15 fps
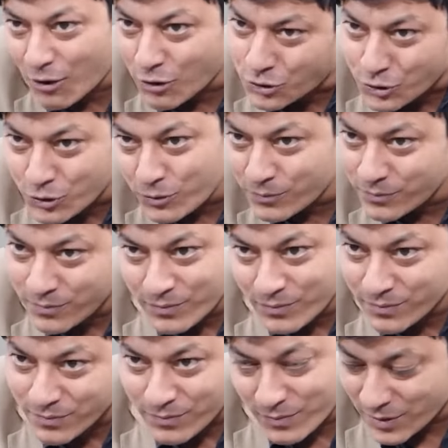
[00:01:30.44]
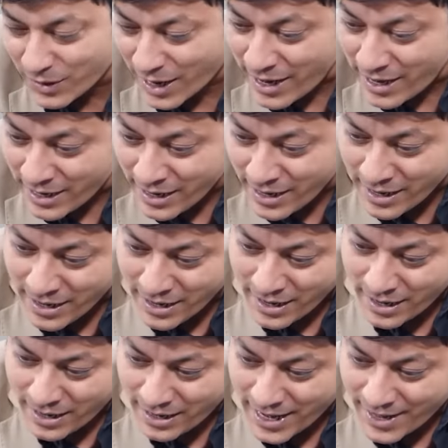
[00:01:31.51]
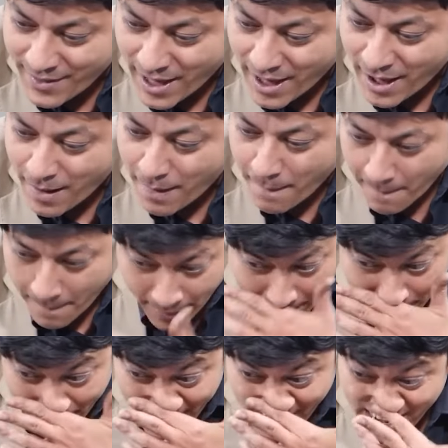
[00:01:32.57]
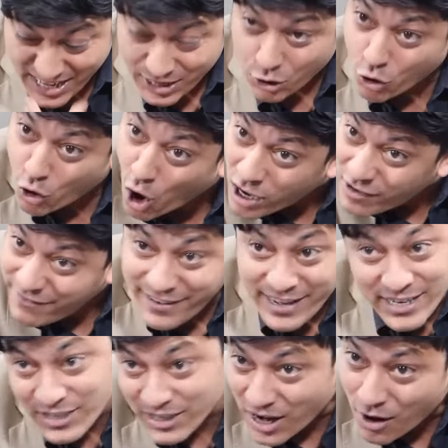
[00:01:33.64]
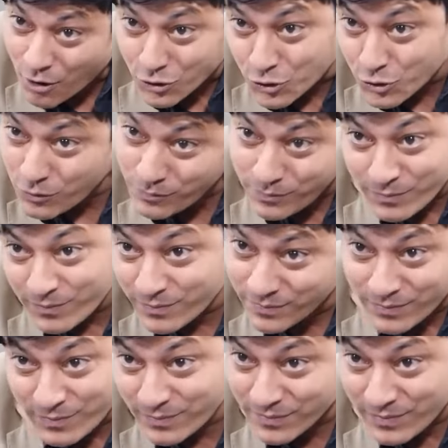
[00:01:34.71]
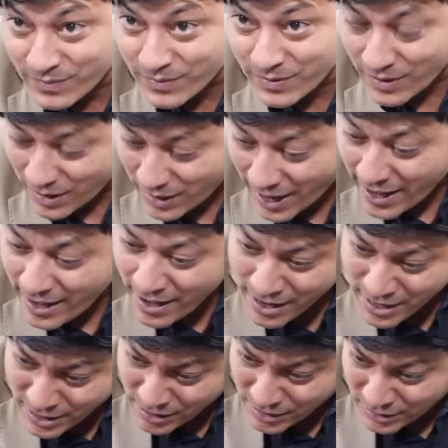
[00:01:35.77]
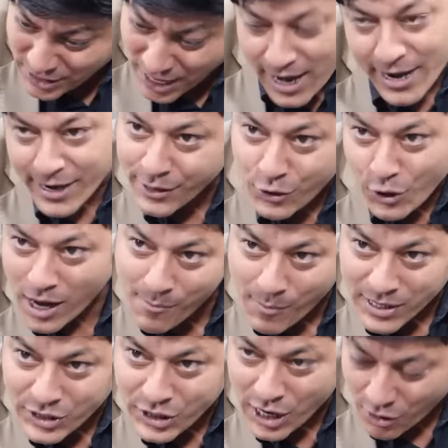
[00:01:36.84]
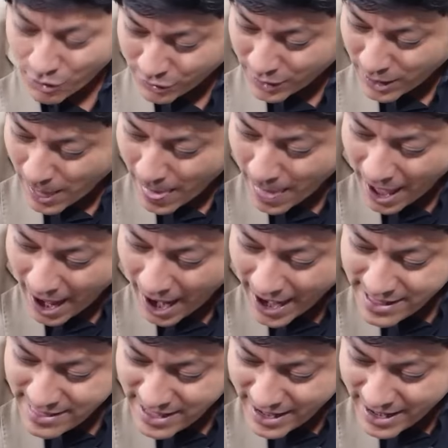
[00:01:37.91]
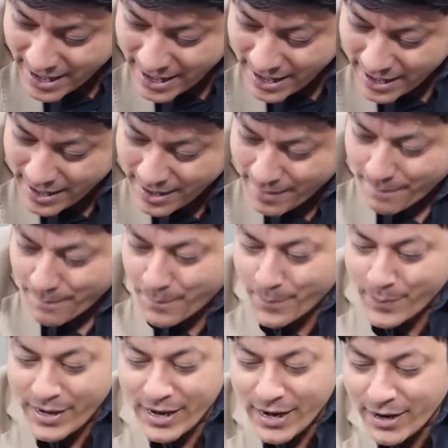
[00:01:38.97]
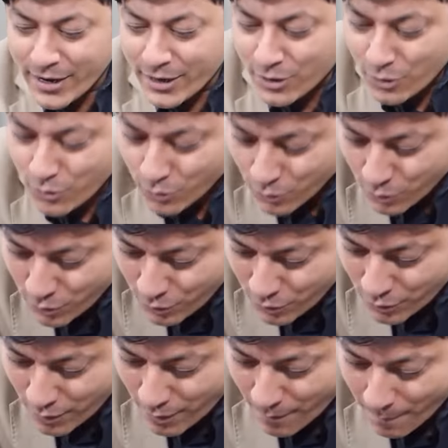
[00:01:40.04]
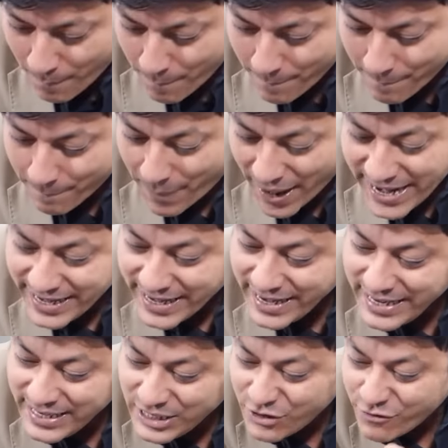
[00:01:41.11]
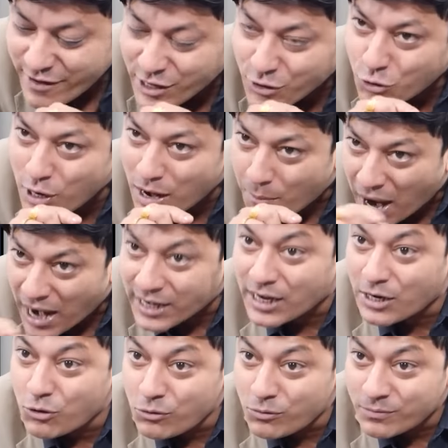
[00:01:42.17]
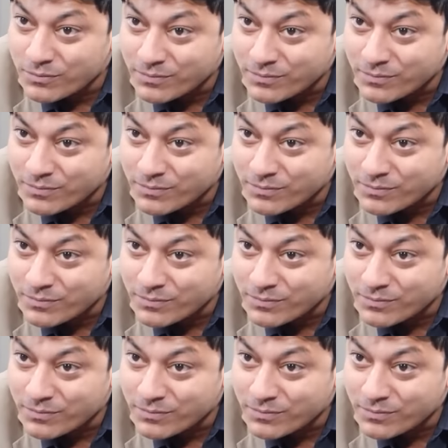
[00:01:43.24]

కావచ్చు రైట్ లేదా మీరన్నట్టు కాన్ఫిడెన్స్ కావచ్చు రైట్ చాలా నిండుగా మంచిగా ఉంది అయితే మీరన్నట్లు బయట నుంచి వ్యక్తుల మాటలు